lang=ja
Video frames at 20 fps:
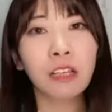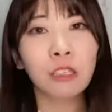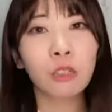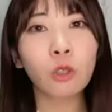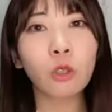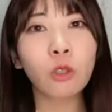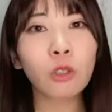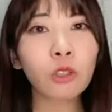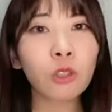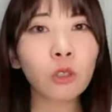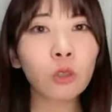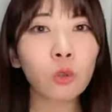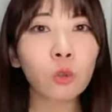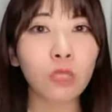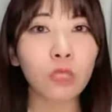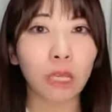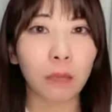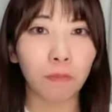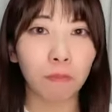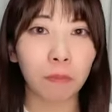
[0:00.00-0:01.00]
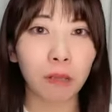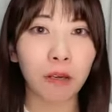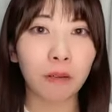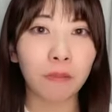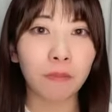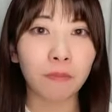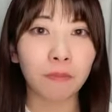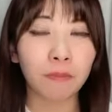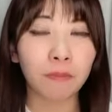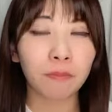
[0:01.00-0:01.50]
東京とかやっぱ
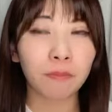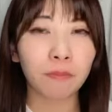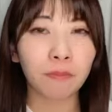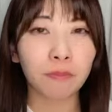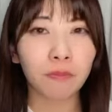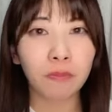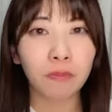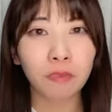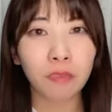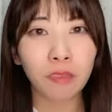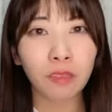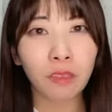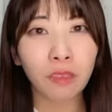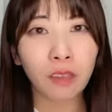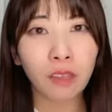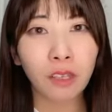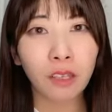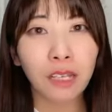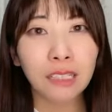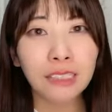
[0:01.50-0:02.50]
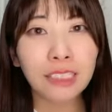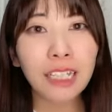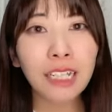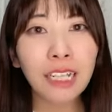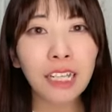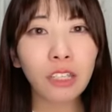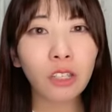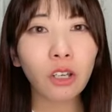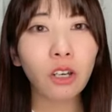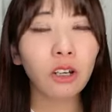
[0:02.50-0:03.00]

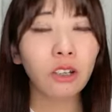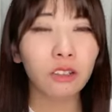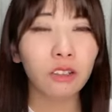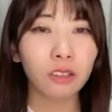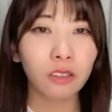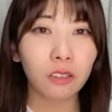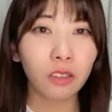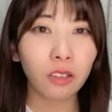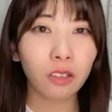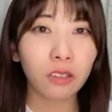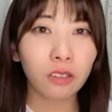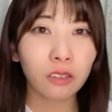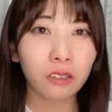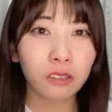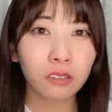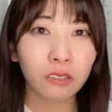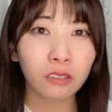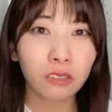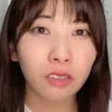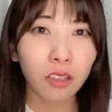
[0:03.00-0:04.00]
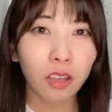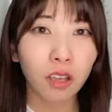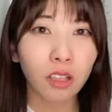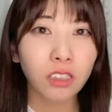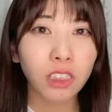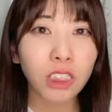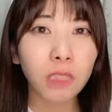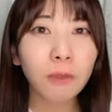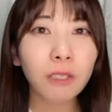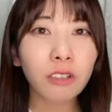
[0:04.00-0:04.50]
シェリンよよ
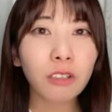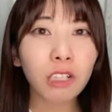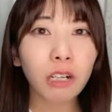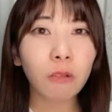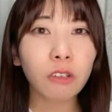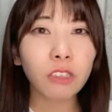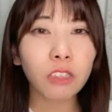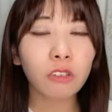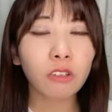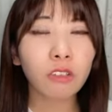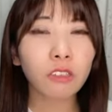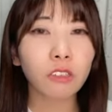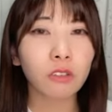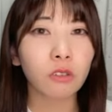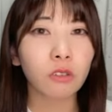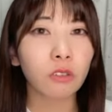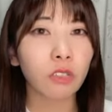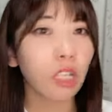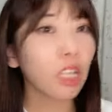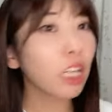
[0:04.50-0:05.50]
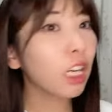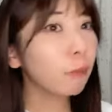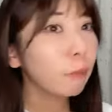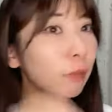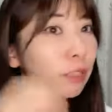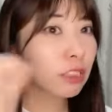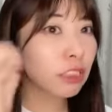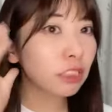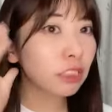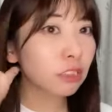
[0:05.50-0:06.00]
スタバのかぼちゃのやつ飲んだえ
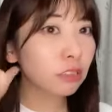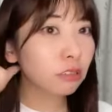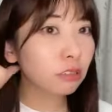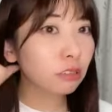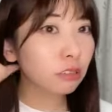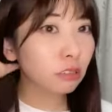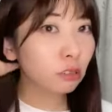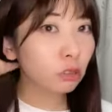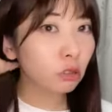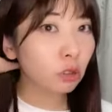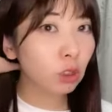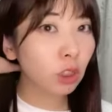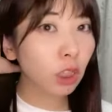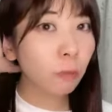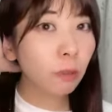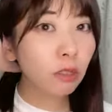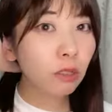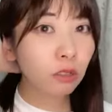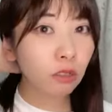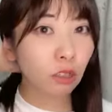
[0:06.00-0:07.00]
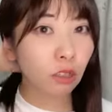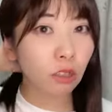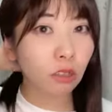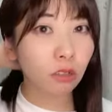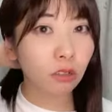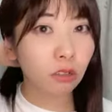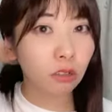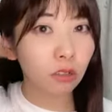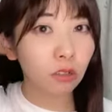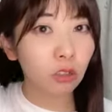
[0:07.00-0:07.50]
今スタバって
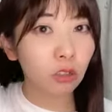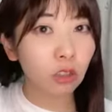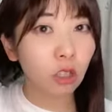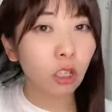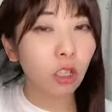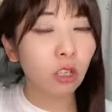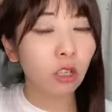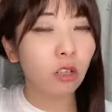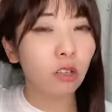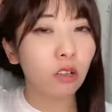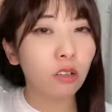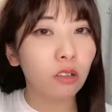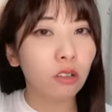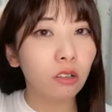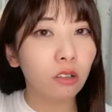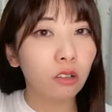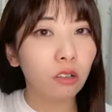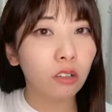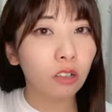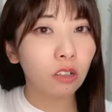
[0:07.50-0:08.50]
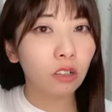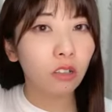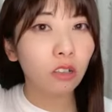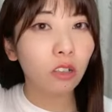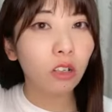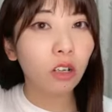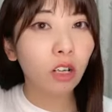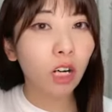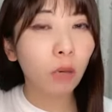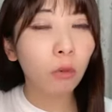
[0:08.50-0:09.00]
さ
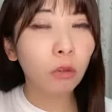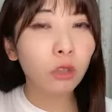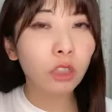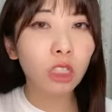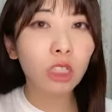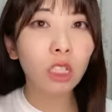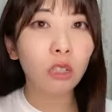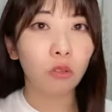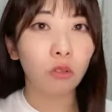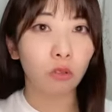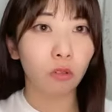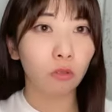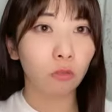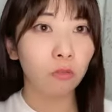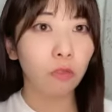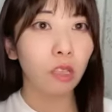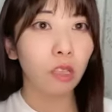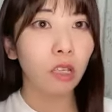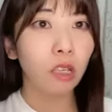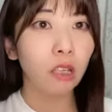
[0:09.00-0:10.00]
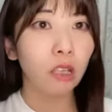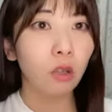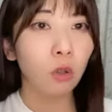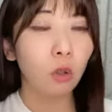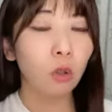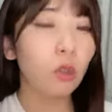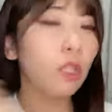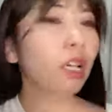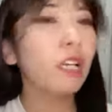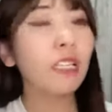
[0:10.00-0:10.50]
かぼちゃなの
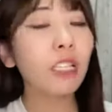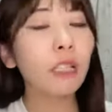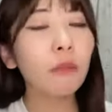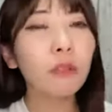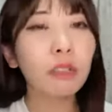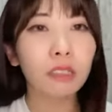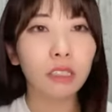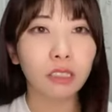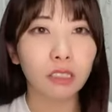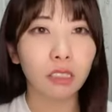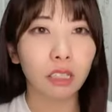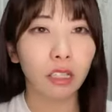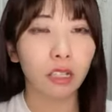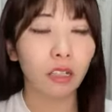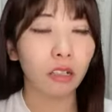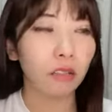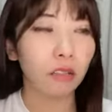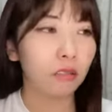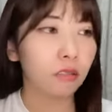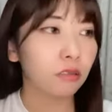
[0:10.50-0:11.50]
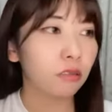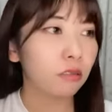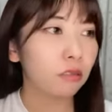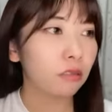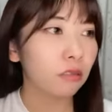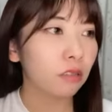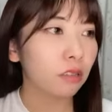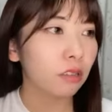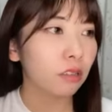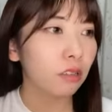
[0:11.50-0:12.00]
この間までさ
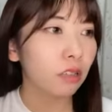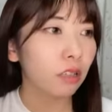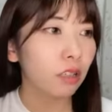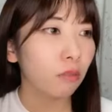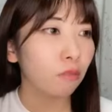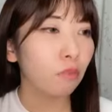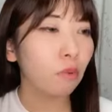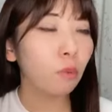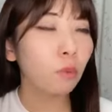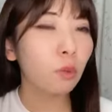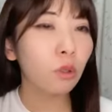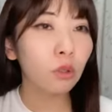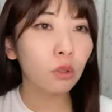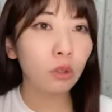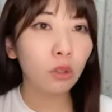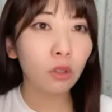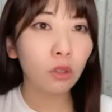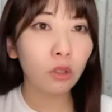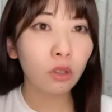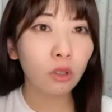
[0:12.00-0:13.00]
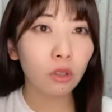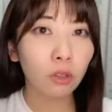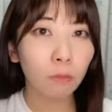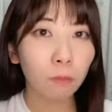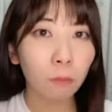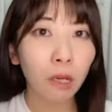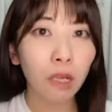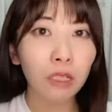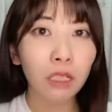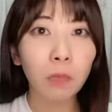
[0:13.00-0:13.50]
桃と
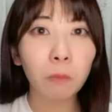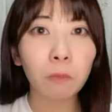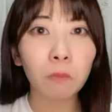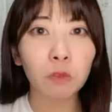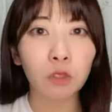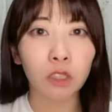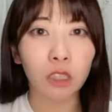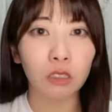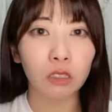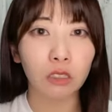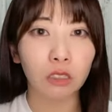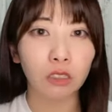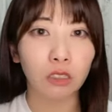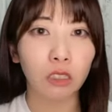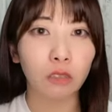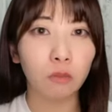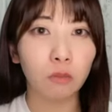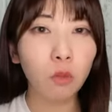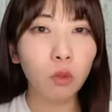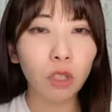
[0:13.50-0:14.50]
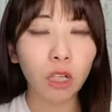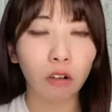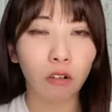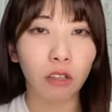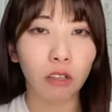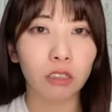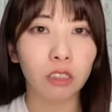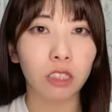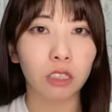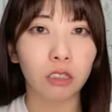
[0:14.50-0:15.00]
パイナップルだったじゃんもう変
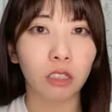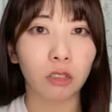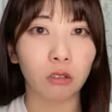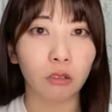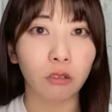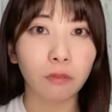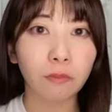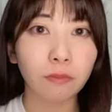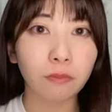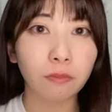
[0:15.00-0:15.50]
わっちゃったの